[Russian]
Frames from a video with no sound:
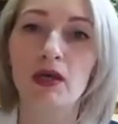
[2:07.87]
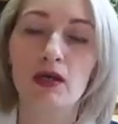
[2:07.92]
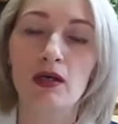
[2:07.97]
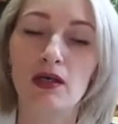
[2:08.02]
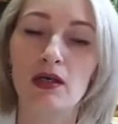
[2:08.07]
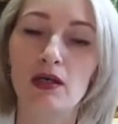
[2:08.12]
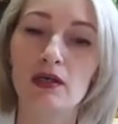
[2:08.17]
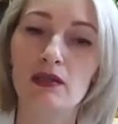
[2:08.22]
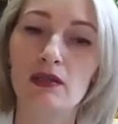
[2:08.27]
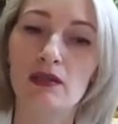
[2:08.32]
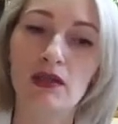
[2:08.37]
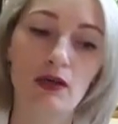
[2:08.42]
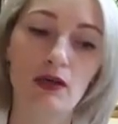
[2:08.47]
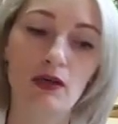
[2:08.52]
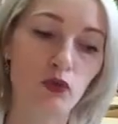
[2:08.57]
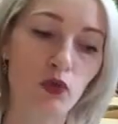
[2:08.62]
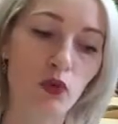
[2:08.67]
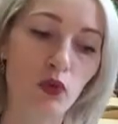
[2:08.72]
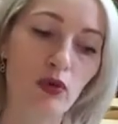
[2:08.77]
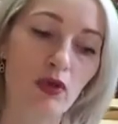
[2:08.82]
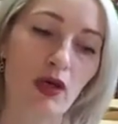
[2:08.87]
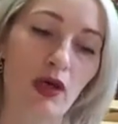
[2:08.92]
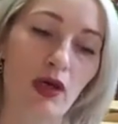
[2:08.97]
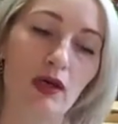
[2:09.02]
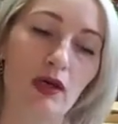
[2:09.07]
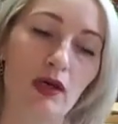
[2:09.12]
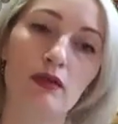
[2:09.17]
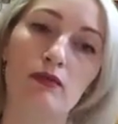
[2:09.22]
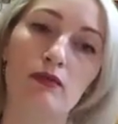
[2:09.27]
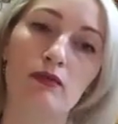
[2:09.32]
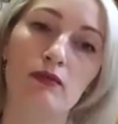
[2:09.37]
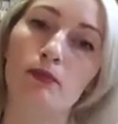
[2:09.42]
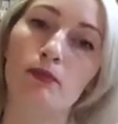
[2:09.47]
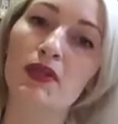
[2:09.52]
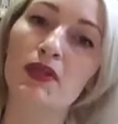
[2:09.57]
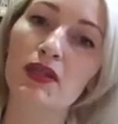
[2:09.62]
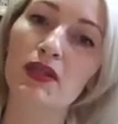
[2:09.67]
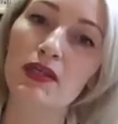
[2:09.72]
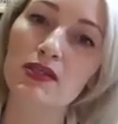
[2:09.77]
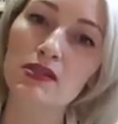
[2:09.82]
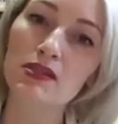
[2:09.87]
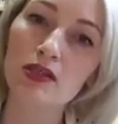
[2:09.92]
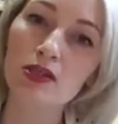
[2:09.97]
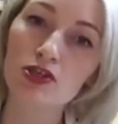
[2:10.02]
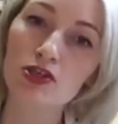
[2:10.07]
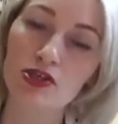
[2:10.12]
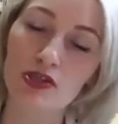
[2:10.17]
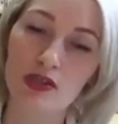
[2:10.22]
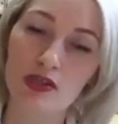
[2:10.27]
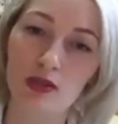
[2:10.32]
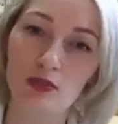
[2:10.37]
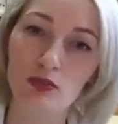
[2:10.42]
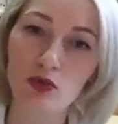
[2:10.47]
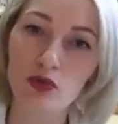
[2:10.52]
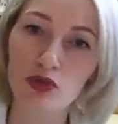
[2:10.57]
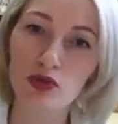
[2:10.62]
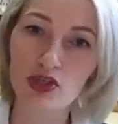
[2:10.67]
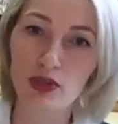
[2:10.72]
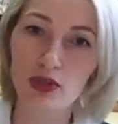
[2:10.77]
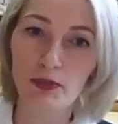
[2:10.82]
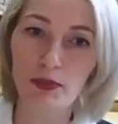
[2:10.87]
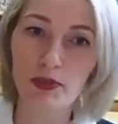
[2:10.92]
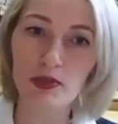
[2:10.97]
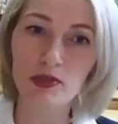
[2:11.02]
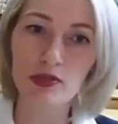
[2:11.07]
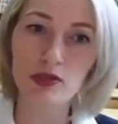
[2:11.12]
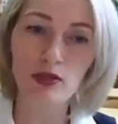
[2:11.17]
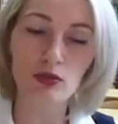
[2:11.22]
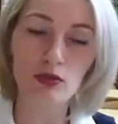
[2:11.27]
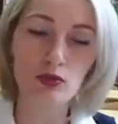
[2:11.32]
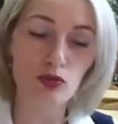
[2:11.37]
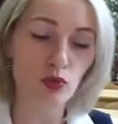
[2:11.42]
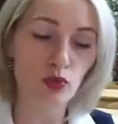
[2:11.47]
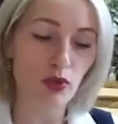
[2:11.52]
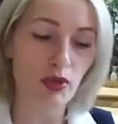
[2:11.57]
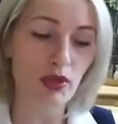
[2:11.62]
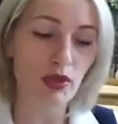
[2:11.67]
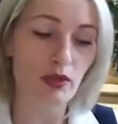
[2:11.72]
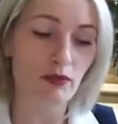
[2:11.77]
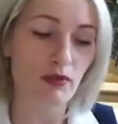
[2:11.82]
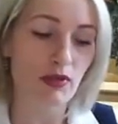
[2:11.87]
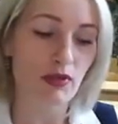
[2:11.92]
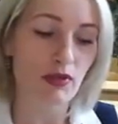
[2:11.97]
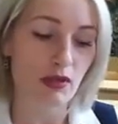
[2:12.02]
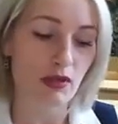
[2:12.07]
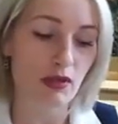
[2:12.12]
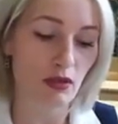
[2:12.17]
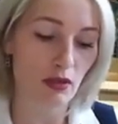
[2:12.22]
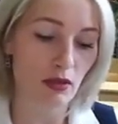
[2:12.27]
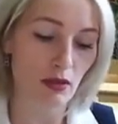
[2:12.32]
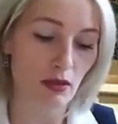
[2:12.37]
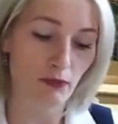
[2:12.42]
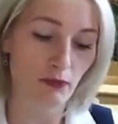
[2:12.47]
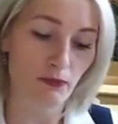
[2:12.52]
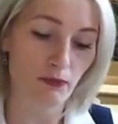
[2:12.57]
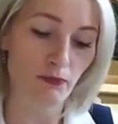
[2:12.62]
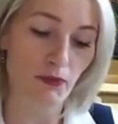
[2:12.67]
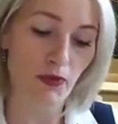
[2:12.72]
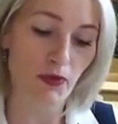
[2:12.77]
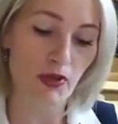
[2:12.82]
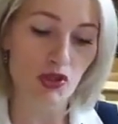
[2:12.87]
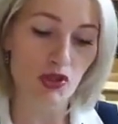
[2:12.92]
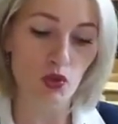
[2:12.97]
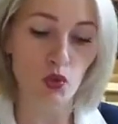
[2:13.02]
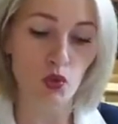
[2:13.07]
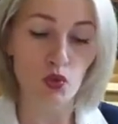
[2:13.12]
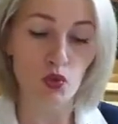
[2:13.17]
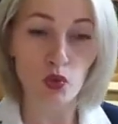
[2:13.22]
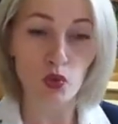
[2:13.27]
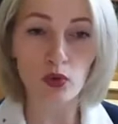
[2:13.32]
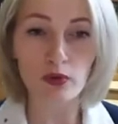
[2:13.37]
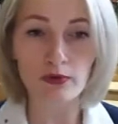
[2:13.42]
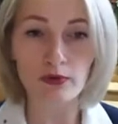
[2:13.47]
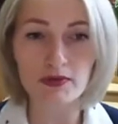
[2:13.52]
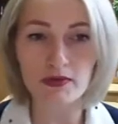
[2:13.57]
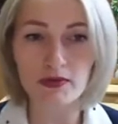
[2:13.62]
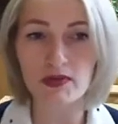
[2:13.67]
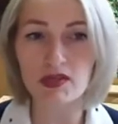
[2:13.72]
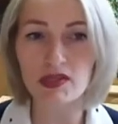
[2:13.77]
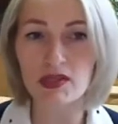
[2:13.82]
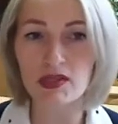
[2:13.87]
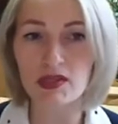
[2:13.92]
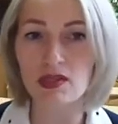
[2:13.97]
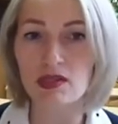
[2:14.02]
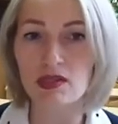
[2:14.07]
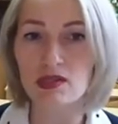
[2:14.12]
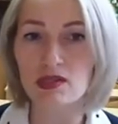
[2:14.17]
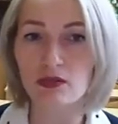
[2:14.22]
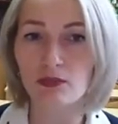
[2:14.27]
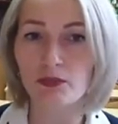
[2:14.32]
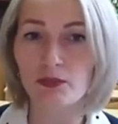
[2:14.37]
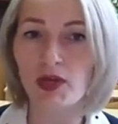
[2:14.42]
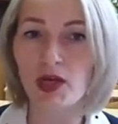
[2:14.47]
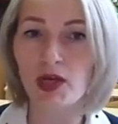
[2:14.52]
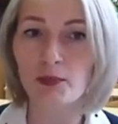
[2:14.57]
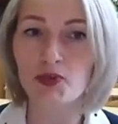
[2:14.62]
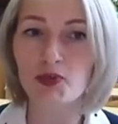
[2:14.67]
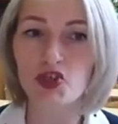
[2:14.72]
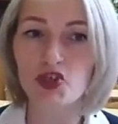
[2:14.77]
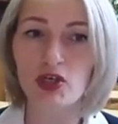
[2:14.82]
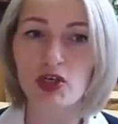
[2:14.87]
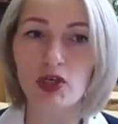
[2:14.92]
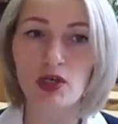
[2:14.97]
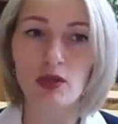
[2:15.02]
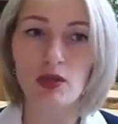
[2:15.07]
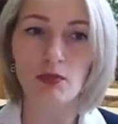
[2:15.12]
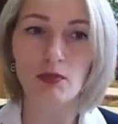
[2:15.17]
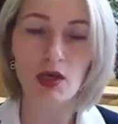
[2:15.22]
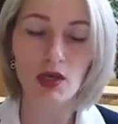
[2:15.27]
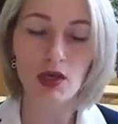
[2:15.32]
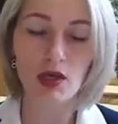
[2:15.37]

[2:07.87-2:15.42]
а, того, как методически можно переструктурировать а, весь урок в связи с приобщением